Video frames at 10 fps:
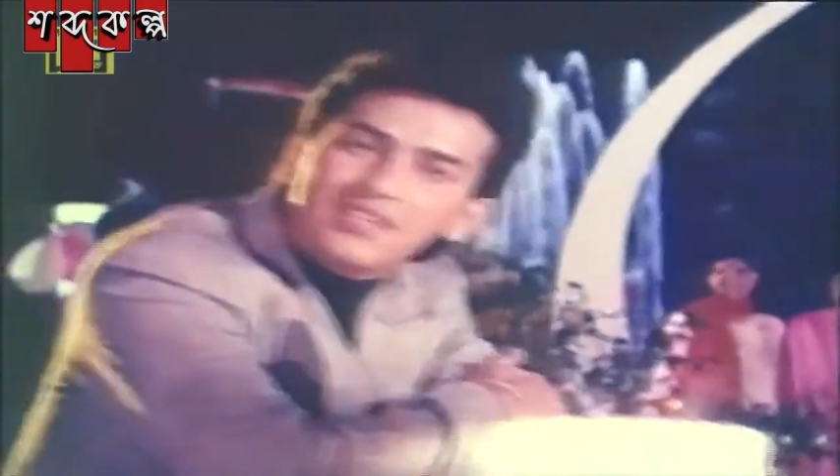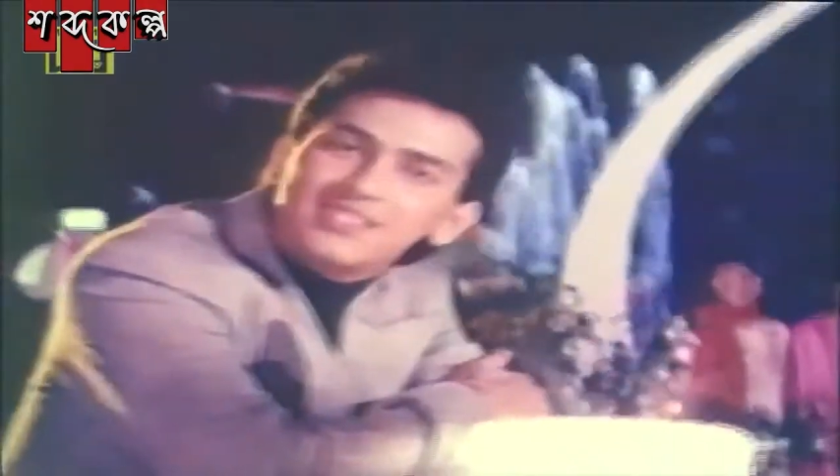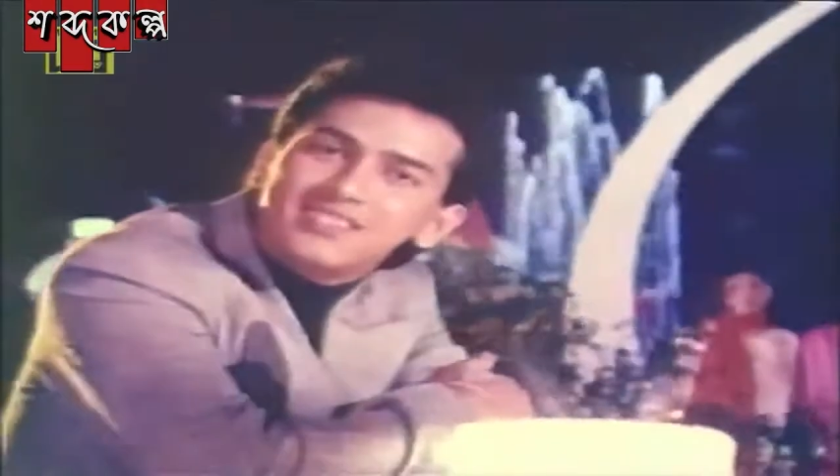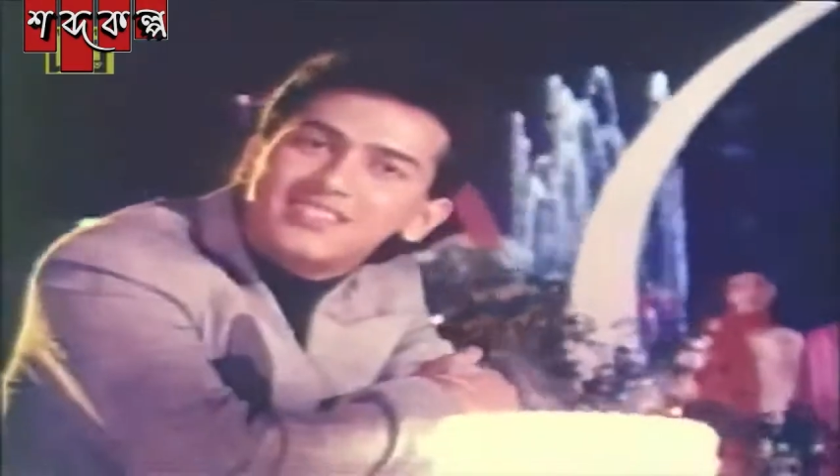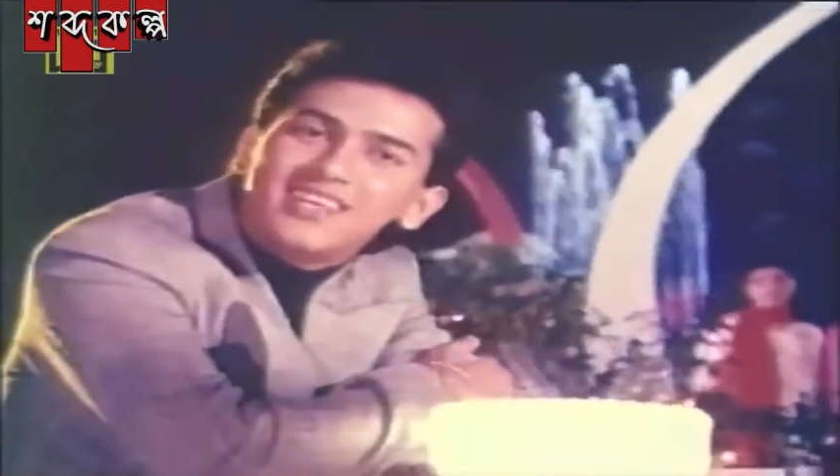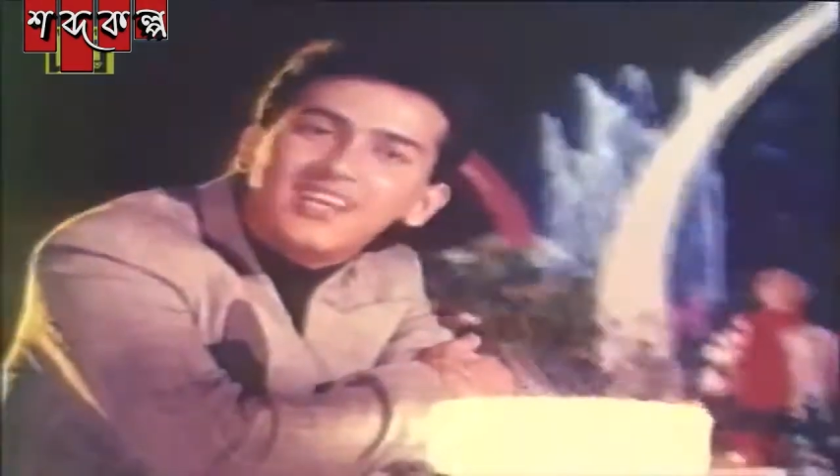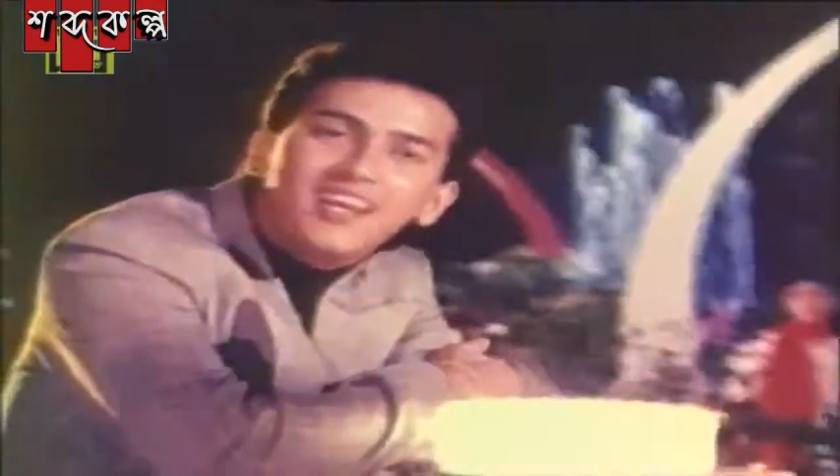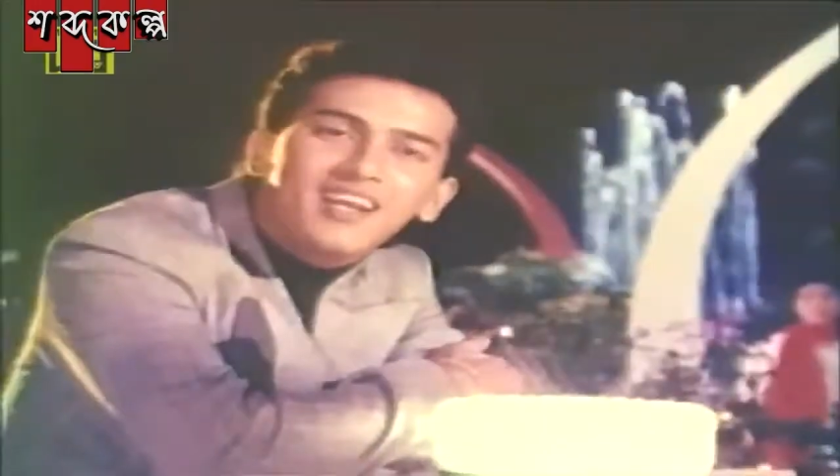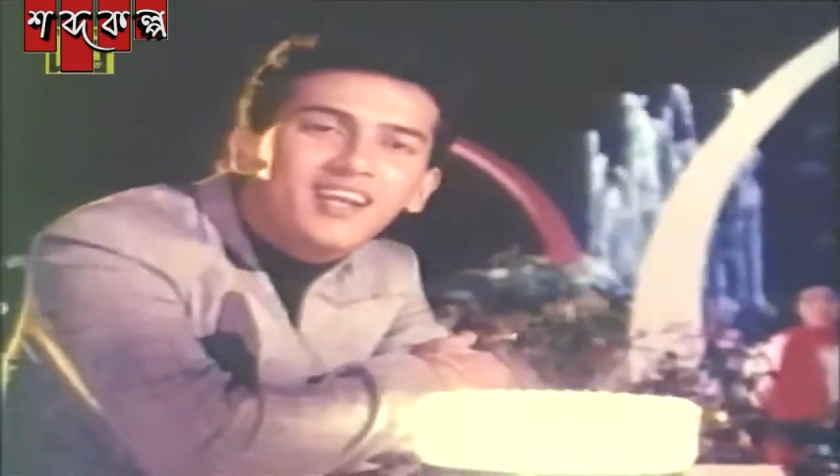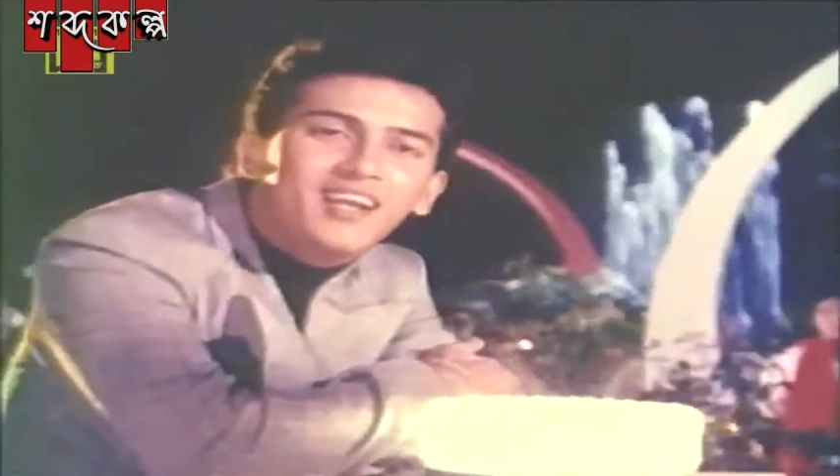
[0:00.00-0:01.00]
গিয়েছিলেন
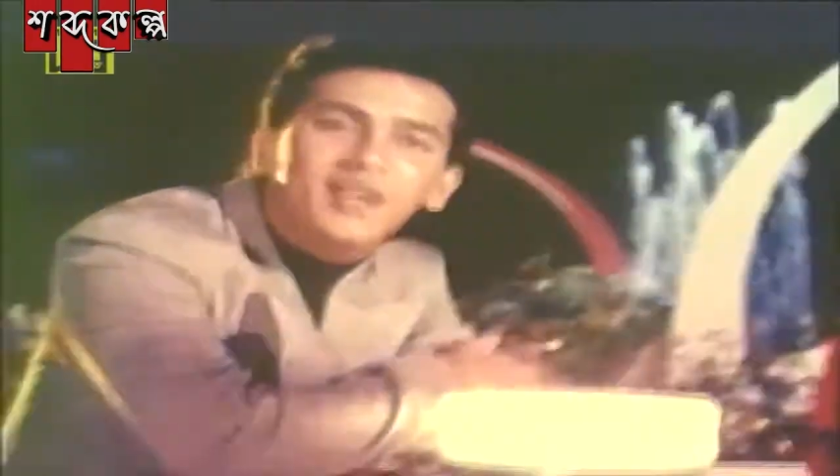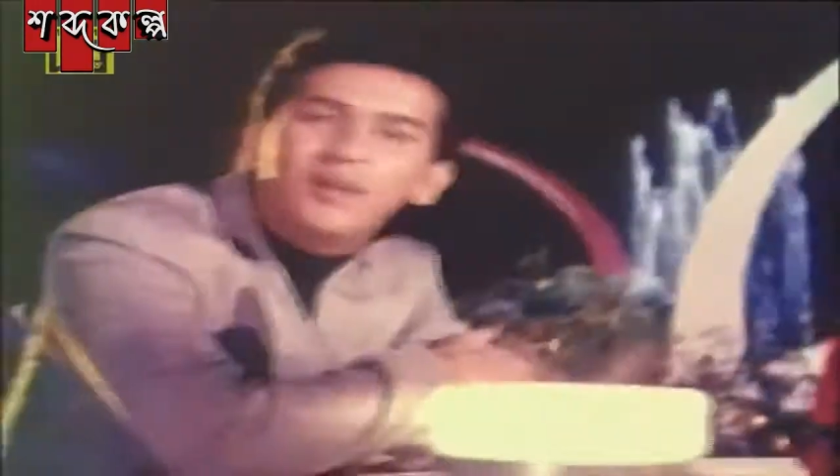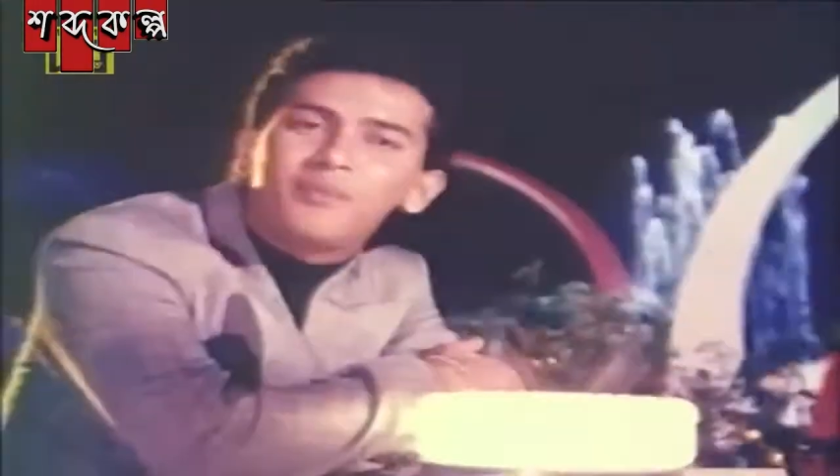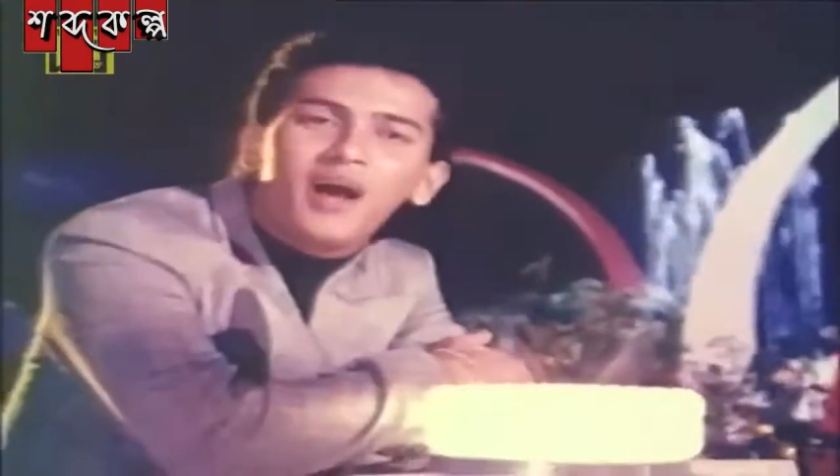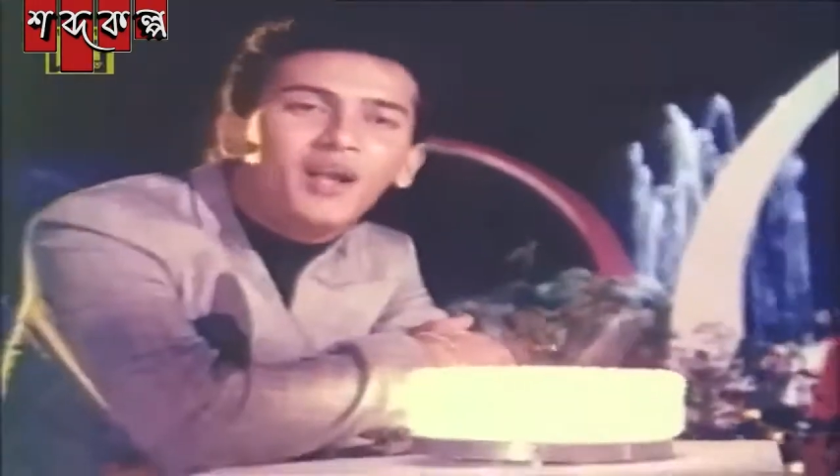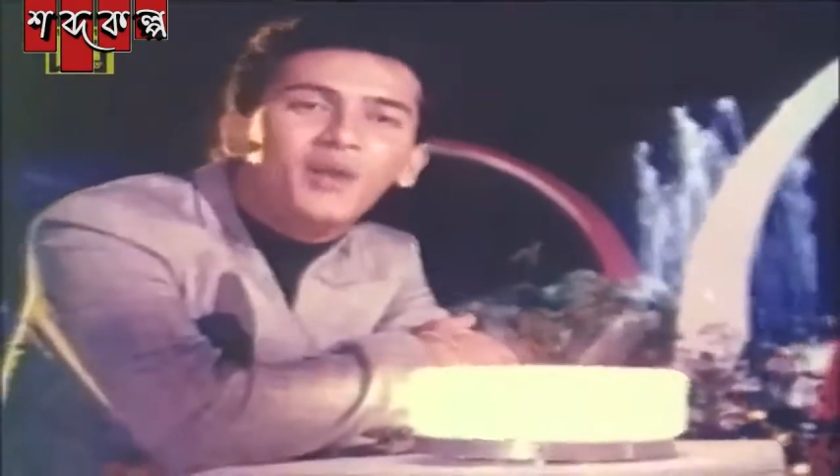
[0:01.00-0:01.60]
এক অনন্য